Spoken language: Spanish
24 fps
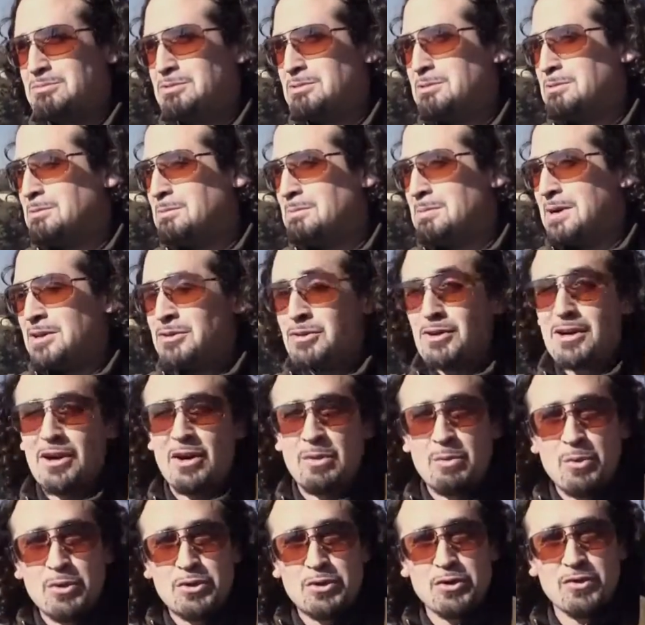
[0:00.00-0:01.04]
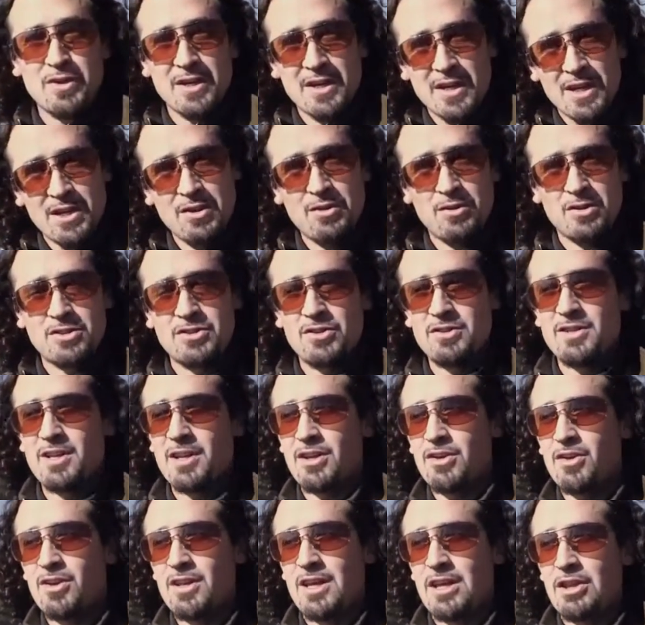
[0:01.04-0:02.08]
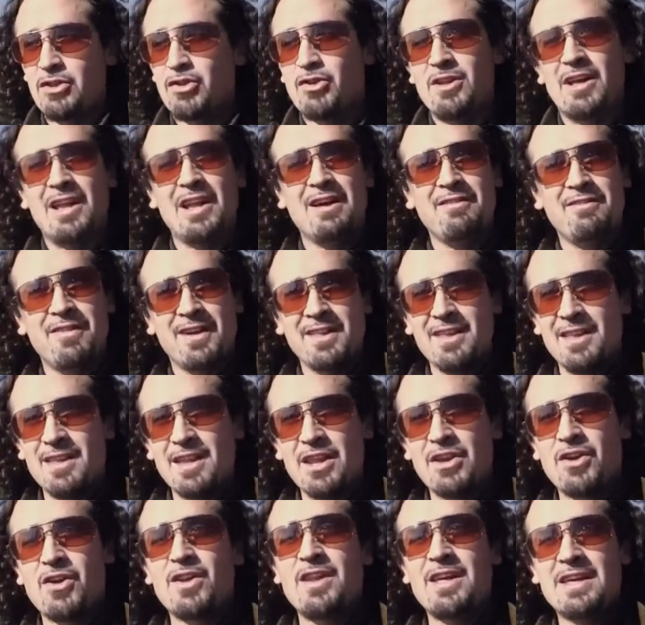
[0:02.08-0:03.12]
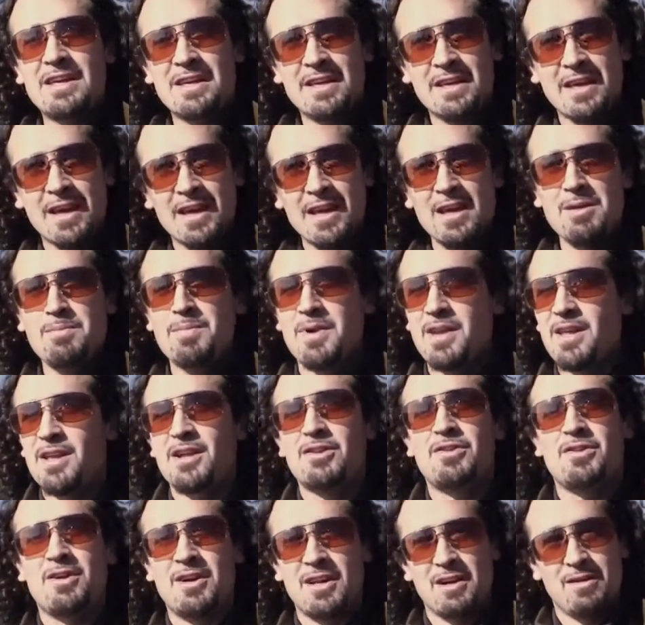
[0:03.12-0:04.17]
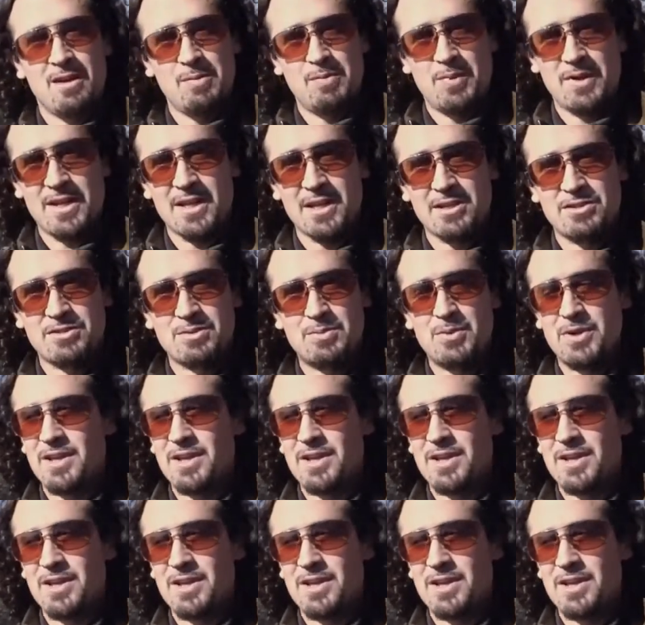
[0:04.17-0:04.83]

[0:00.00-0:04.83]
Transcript: Yo me ha tocado mucho viajar y conocer otras regiones y todas las bandas de regiones quieren venir a tocar a Valparaíso